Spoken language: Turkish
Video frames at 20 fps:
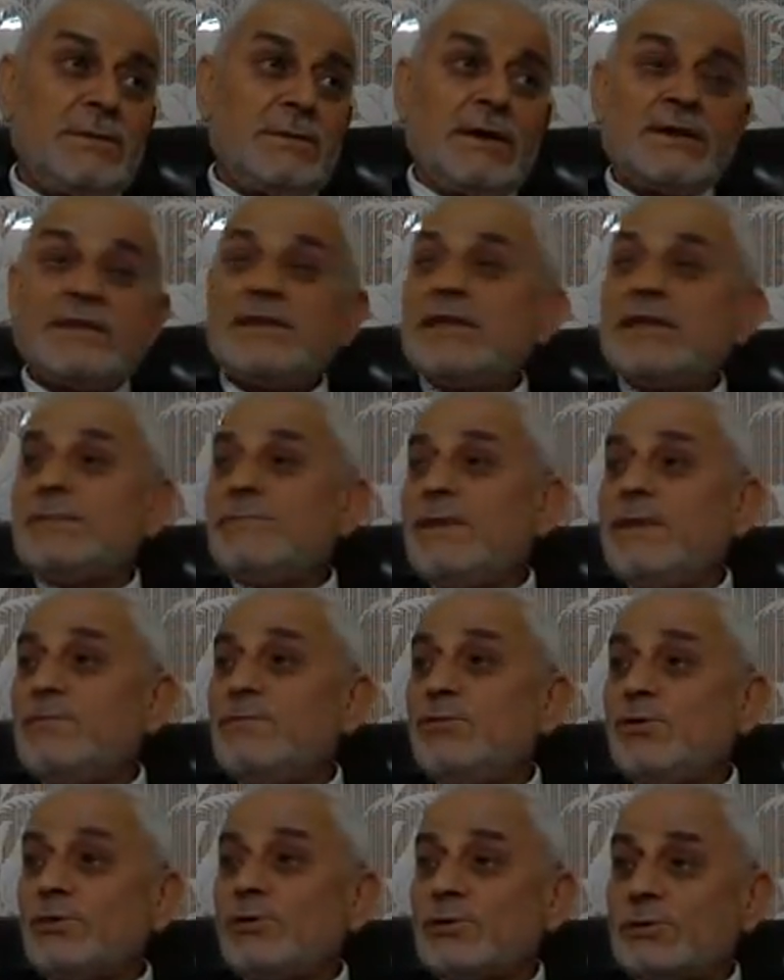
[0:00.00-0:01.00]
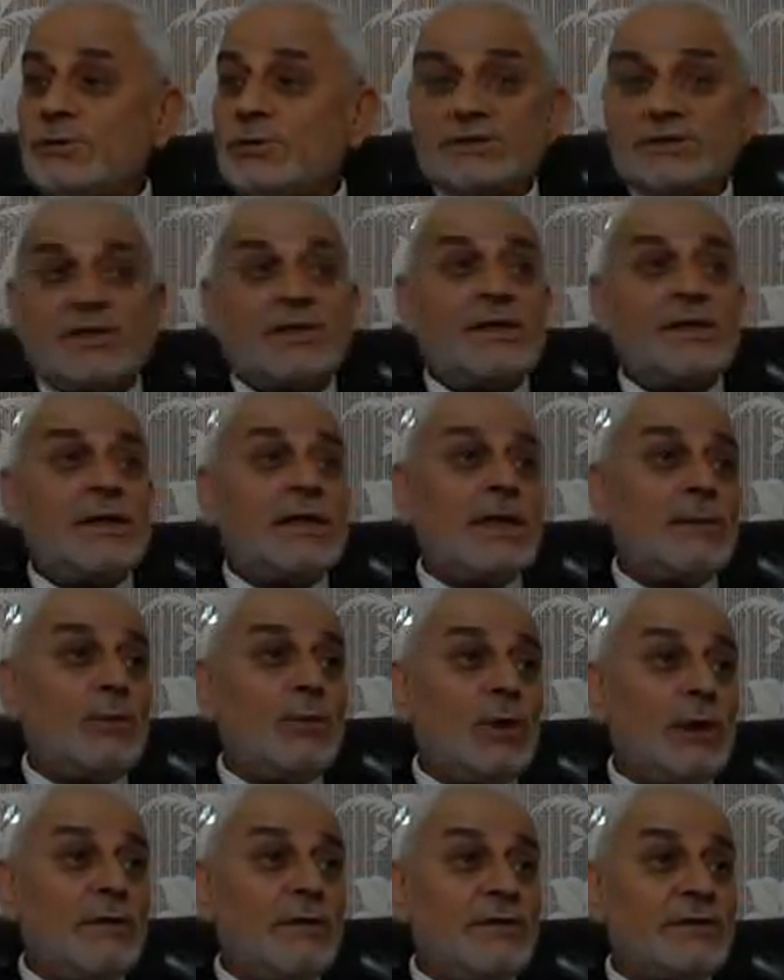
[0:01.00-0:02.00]
ibadet etmem diyor Hazretleri
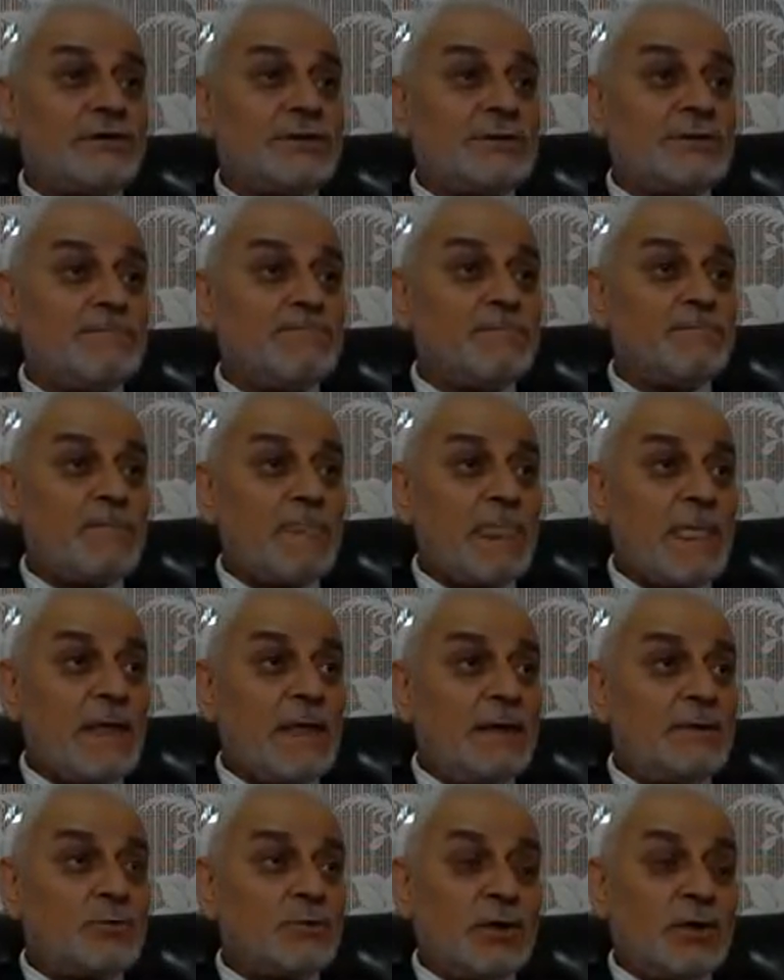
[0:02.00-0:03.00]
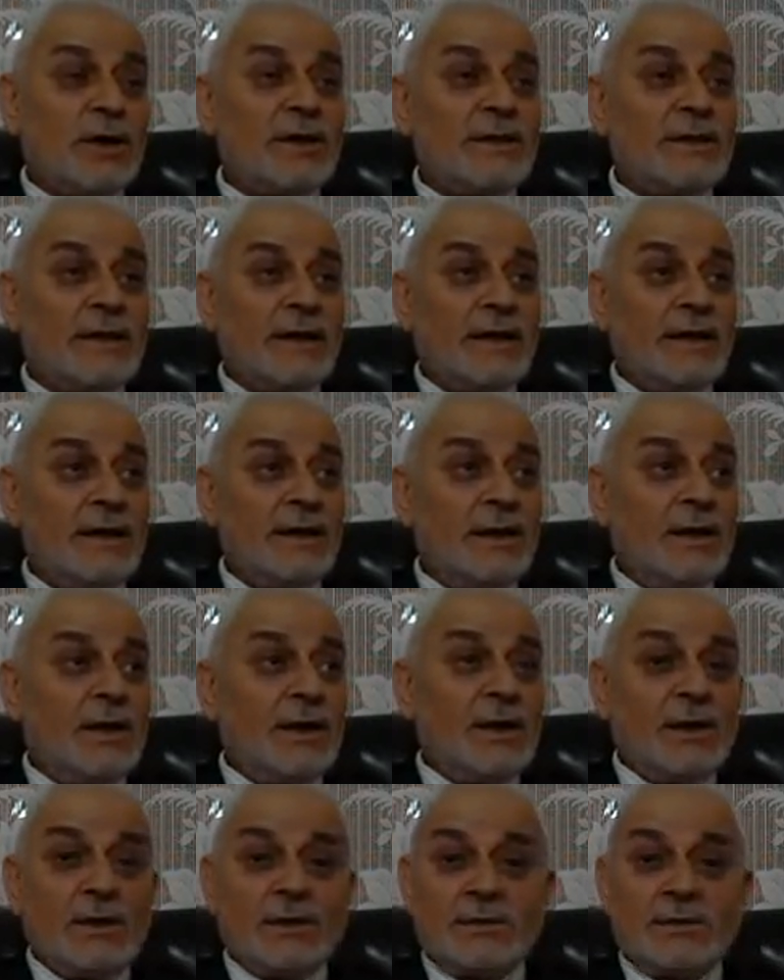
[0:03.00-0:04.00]
Kerimullah Veç. Şu halde
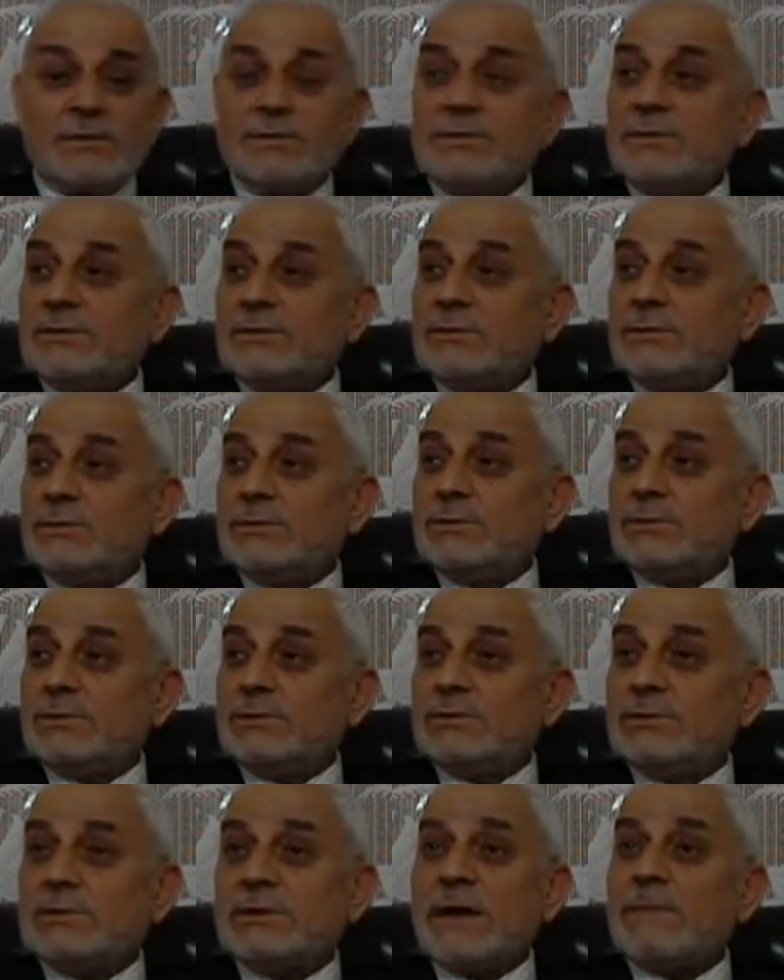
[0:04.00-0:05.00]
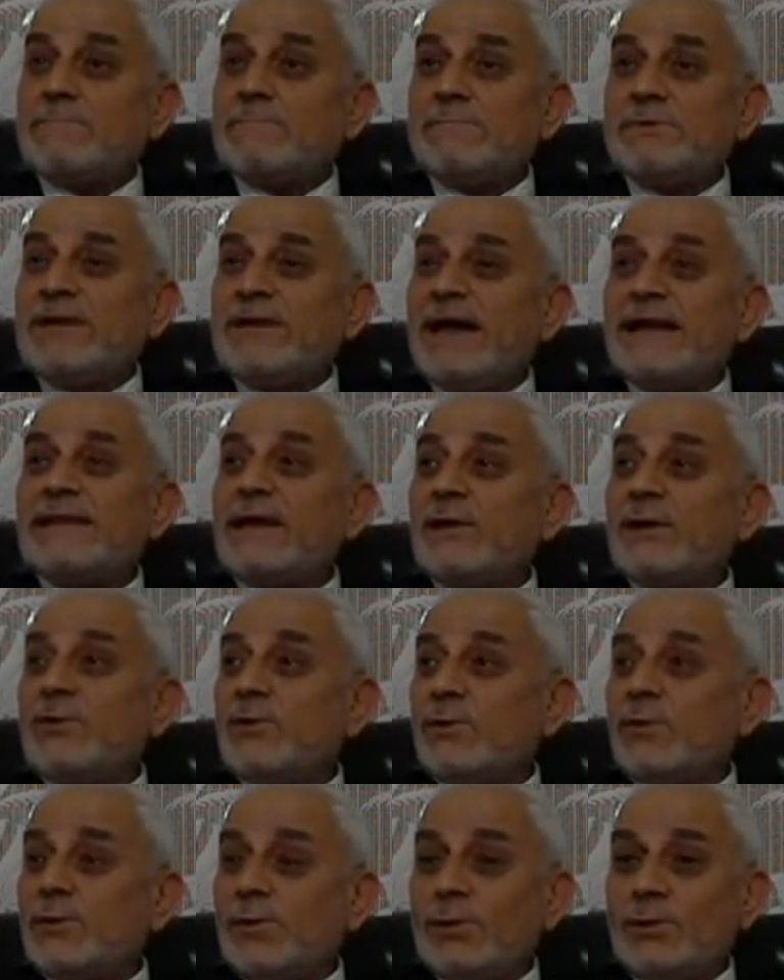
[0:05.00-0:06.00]
Rabb
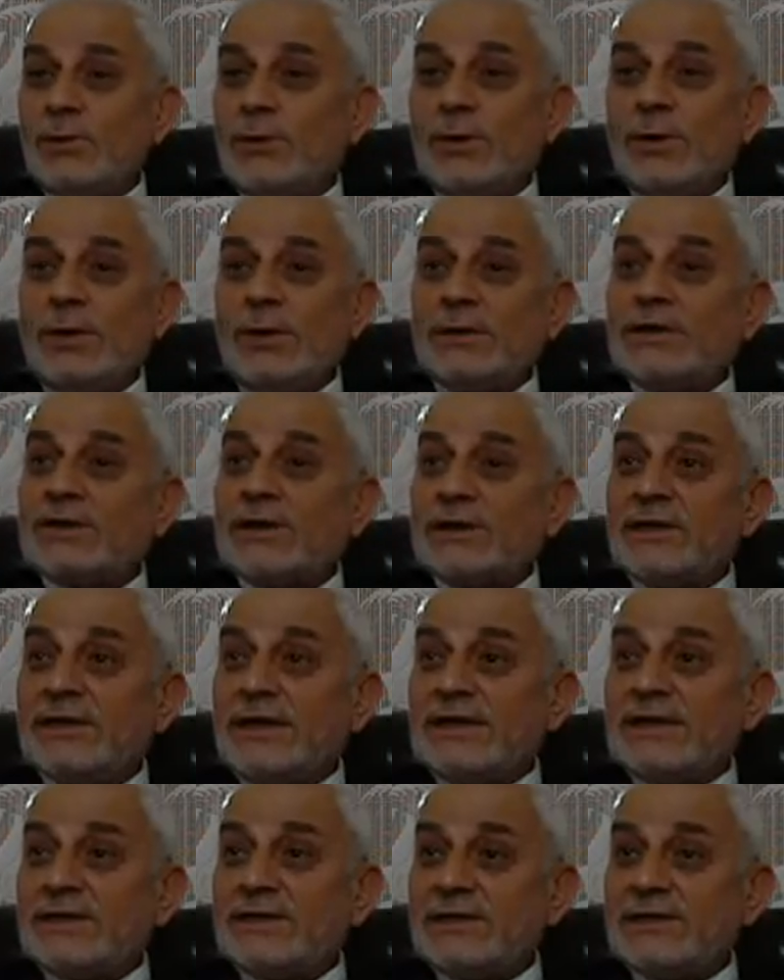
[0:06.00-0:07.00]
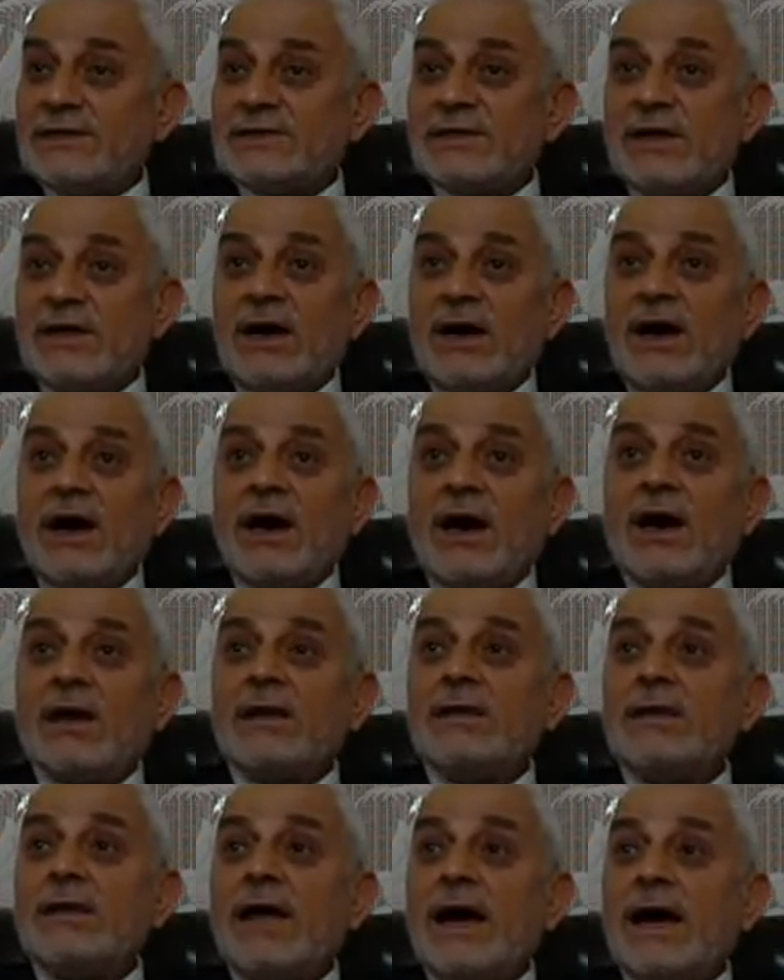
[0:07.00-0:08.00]
nereden görülür? Dikkat ederseniz
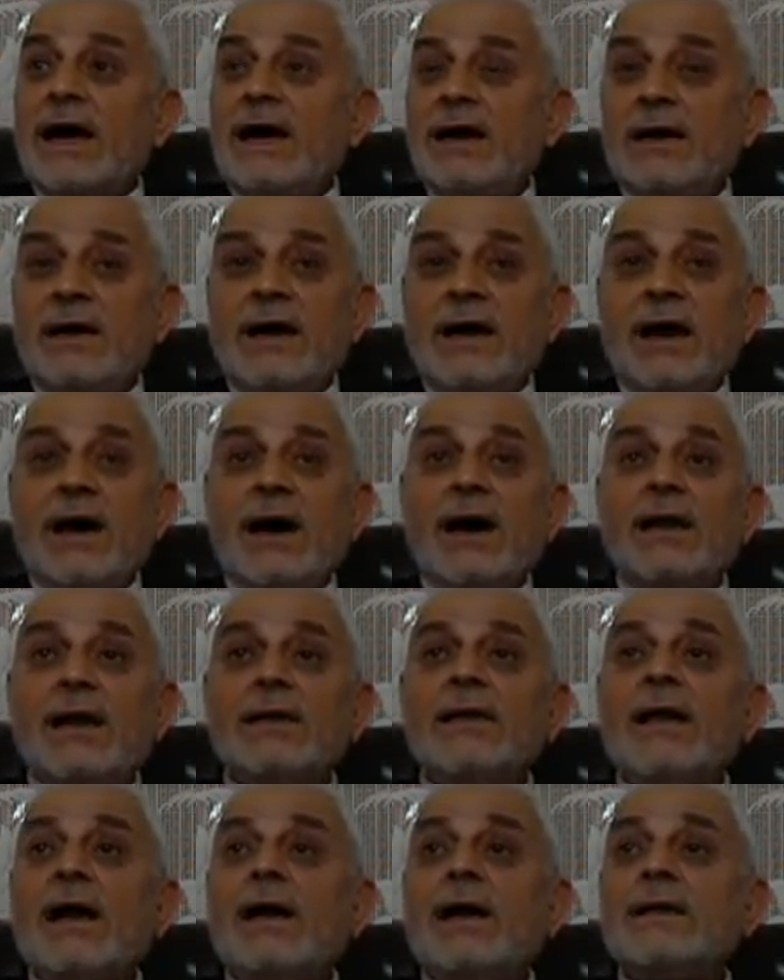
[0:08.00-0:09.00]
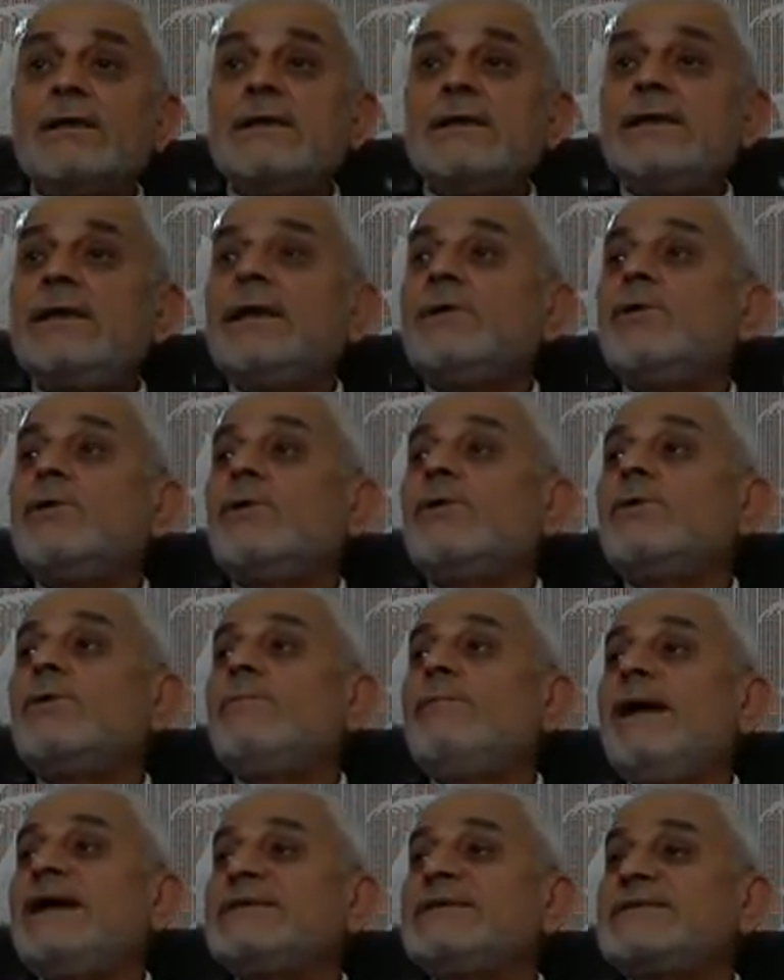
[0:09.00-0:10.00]
Allah Allah'lıyla
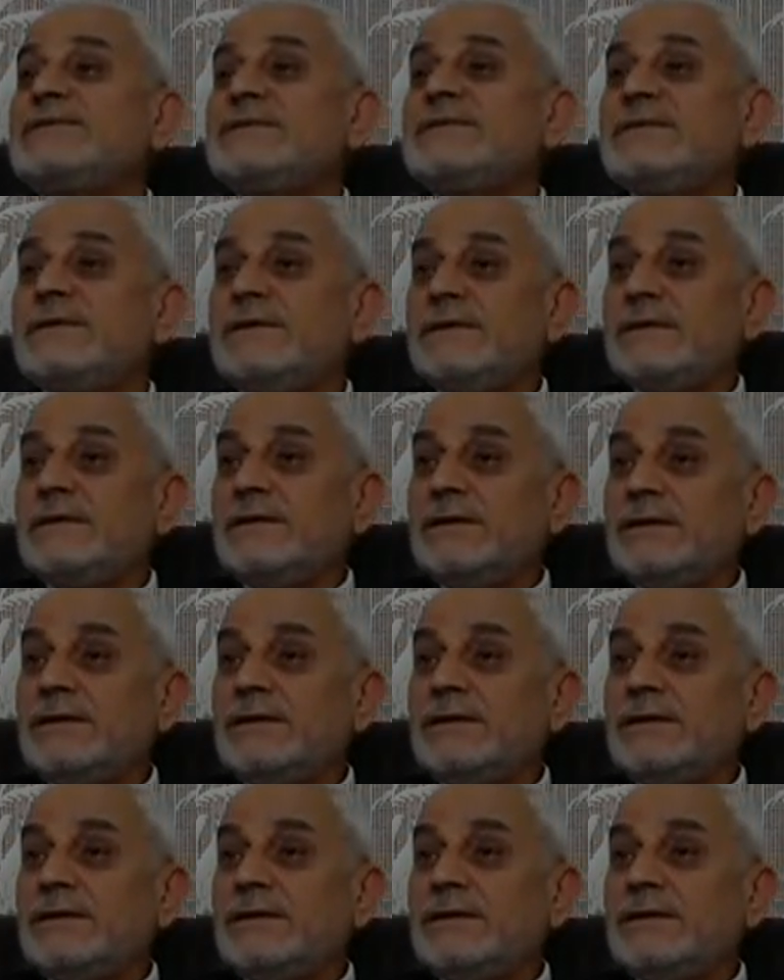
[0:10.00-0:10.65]
görünmez.